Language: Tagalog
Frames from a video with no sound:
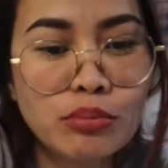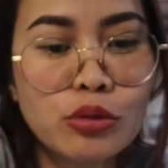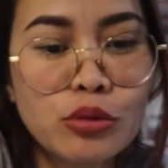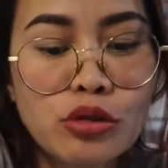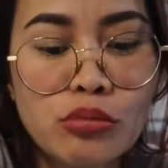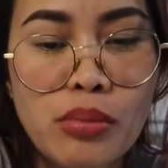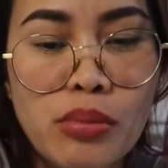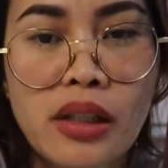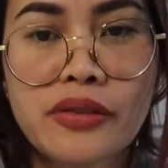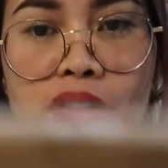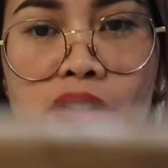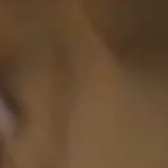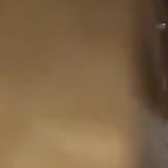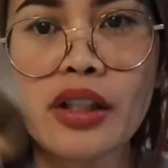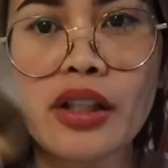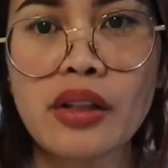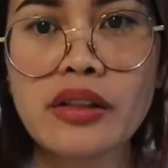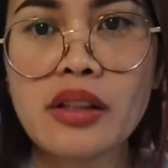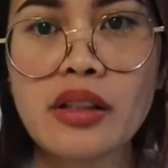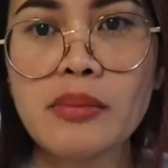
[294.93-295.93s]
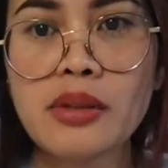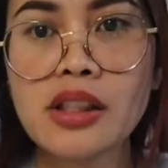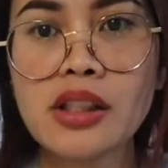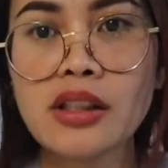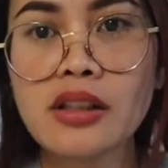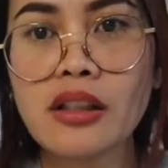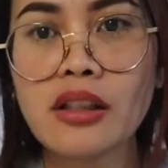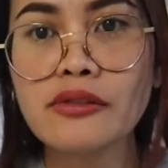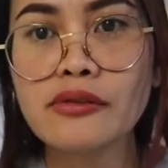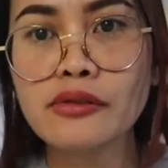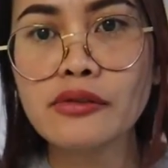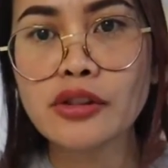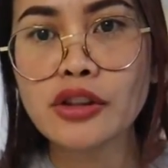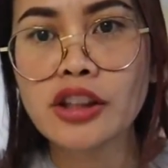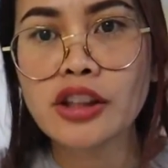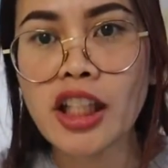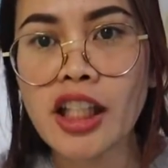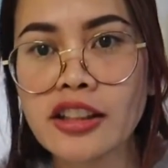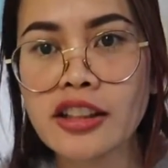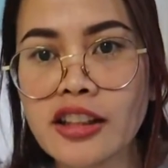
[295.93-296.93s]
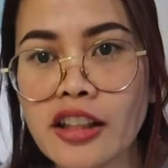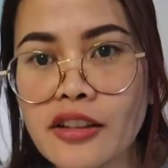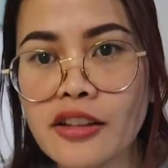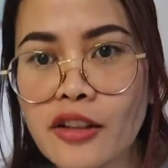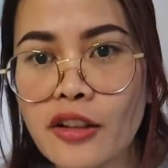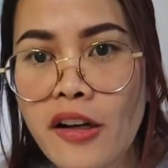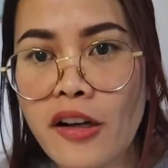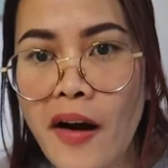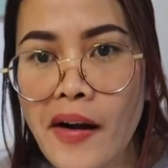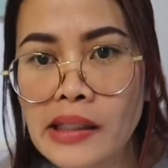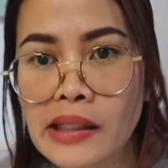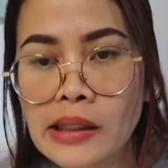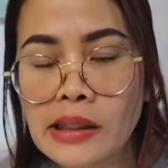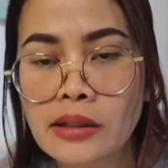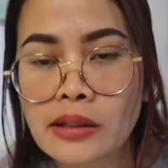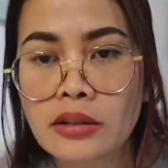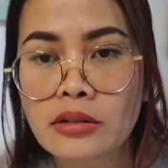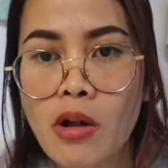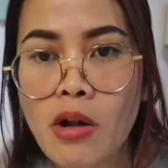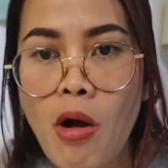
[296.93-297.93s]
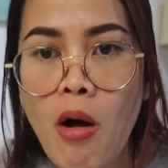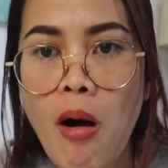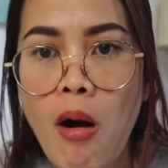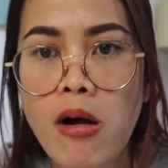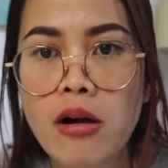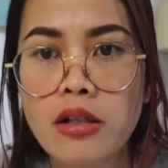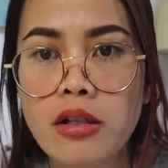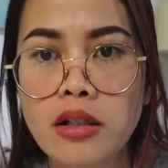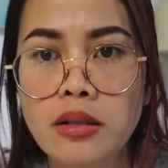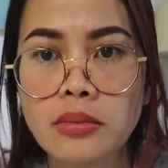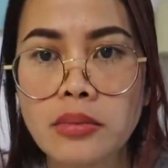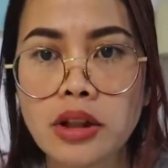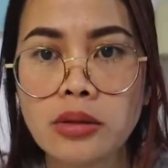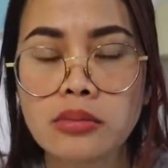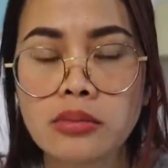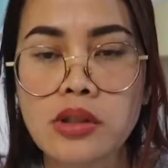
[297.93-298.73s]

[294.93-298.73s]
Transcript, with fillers: Mukbang daw niya. Di makita ang food. Atay ah, eh. Sabi.